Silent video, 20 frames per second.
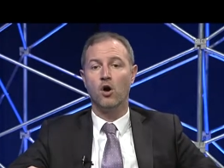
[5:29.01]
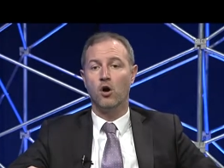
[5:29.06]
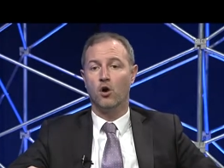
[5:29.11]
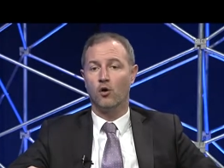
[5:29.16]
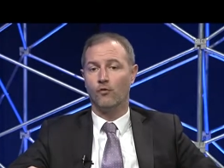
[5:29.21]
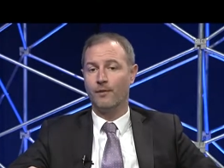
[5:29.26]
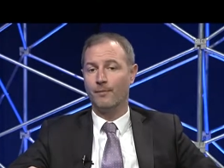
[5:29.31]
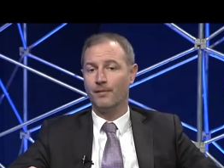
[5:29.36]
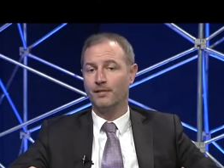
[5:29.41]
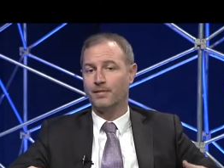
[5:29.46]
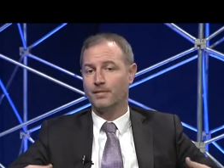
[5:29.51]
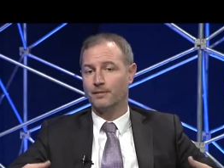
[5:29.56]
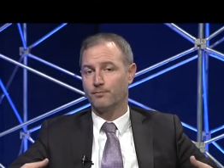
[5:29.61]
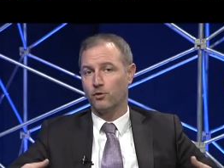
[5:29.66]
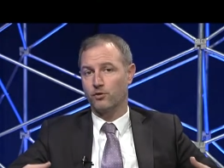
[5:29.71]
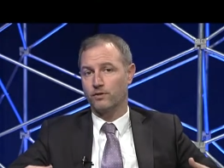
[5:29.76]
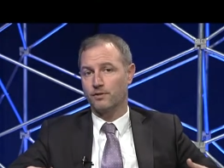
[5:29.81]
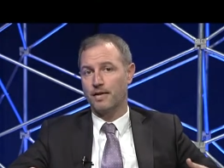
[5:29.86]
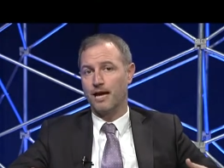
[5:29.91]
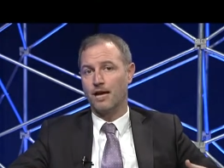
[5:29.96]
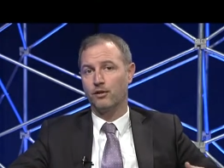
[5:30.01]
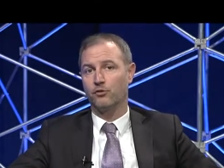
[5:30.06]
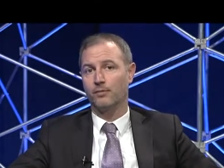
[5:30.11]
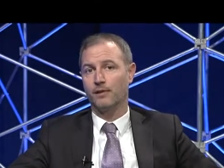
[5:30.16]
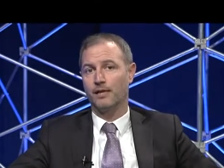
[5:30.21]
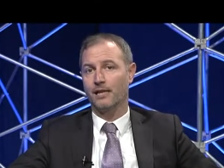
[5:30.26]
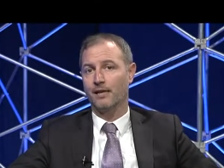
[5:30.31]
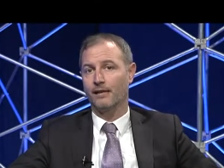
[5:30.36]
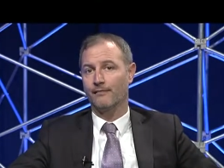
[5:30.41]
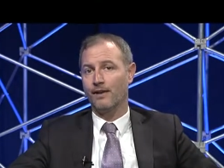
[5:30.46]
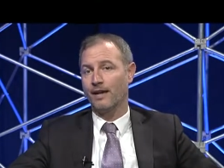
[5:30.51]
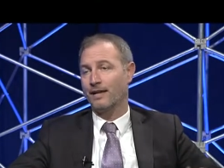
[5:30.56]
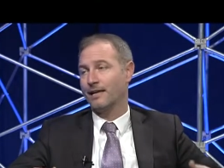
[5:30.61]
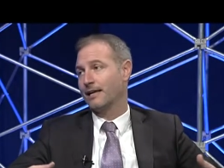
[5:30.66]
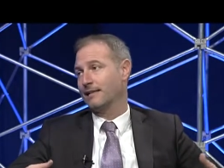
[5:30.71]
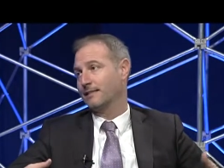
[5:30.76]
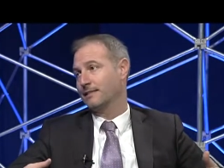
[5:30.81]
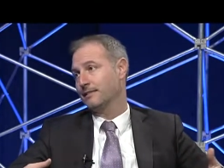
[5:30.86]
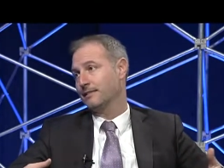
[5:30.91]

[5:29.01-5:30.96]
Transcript: ovviamente sborsato per le varie casse